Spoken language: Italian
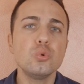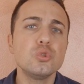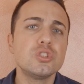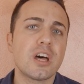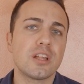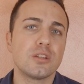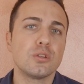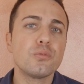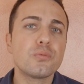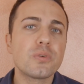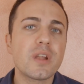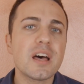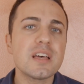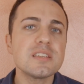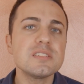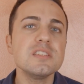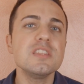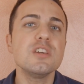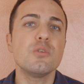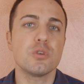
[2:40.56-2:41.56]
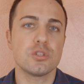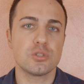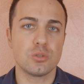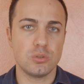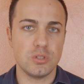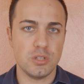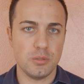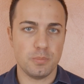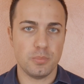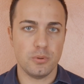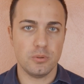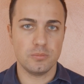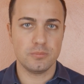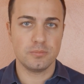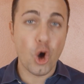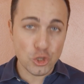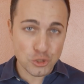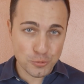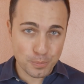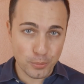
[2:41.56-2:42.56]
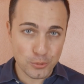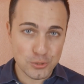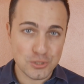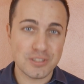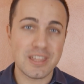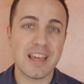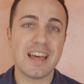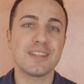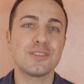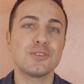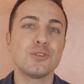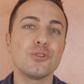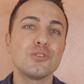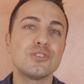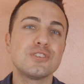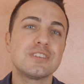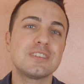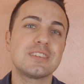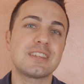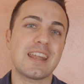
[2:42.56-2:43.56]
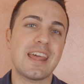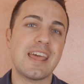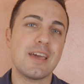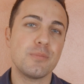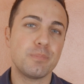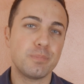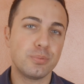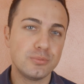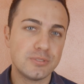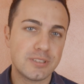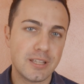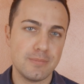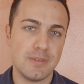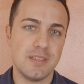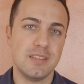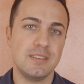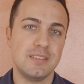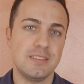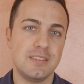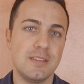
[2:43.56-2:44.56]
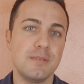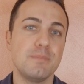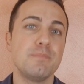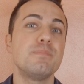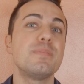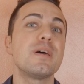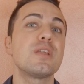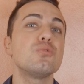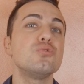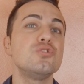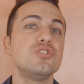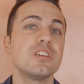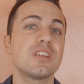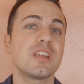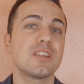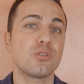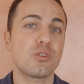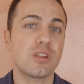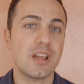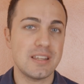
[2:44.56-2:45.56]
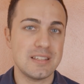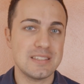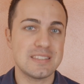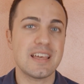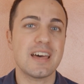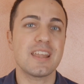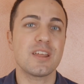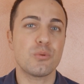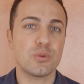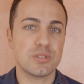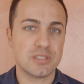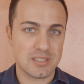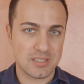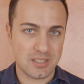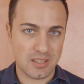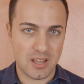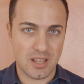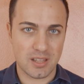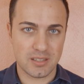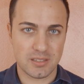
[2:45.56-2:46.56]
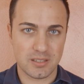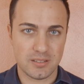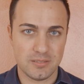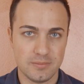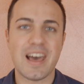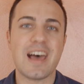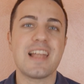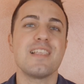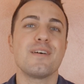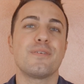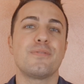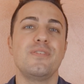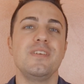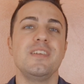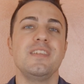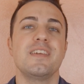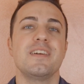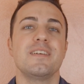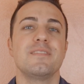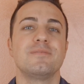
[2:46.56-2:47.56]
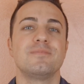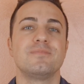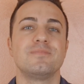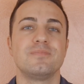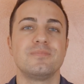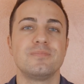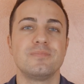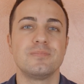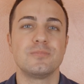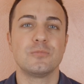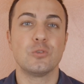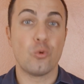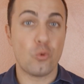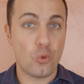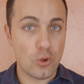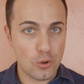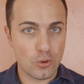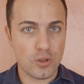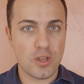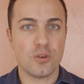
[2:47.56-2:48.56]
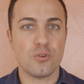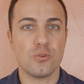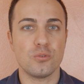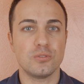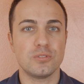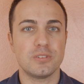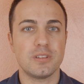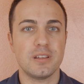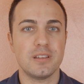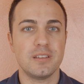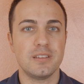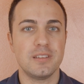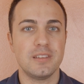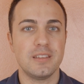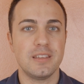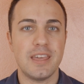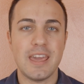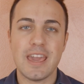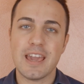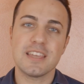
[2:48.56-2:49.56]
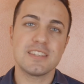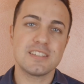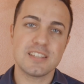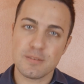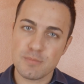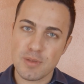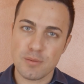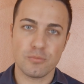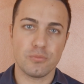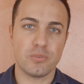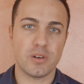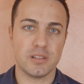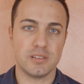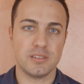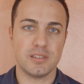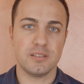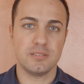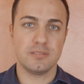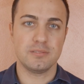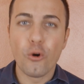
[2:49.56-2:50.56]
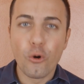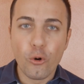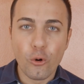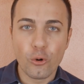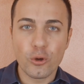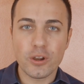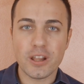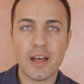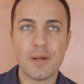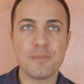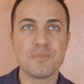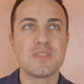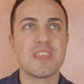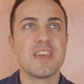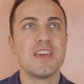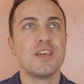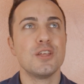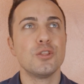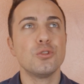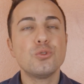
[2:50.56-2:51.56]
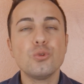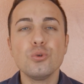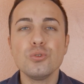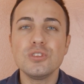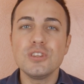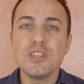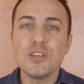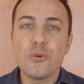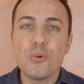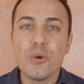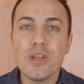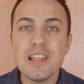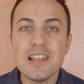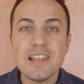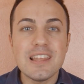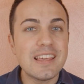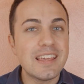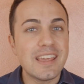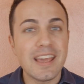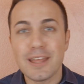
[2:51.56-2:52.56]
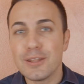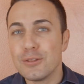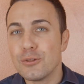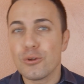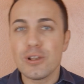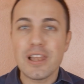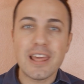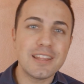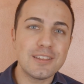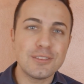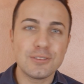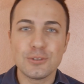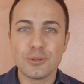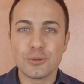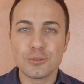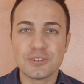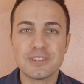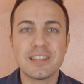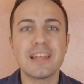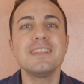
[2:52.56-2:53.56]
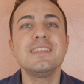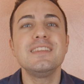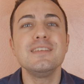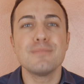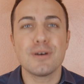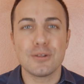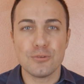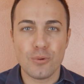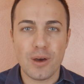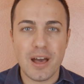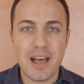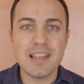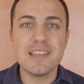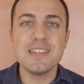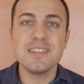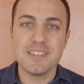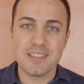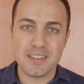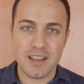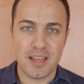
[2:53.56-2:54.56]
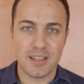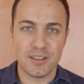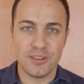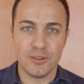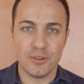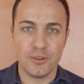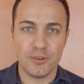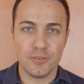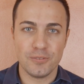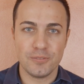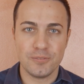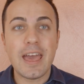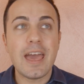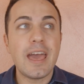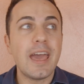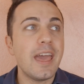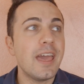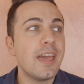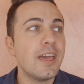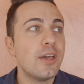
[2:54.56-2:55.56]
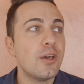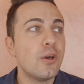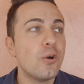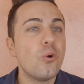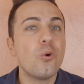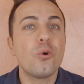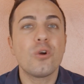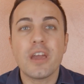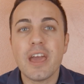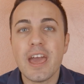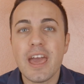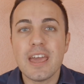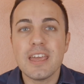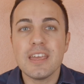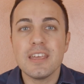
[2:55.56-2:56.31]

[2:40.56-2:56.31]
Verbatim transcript: usando frasi di questo tipo. Ho spostato tre appuntamenti per riuscire ad organizzare questa serata. Alla fine, quello che conta è che ce l'abbiamo fatta. Ora tutti quelli che hanno letto tanti manuali diranno Eh, ok,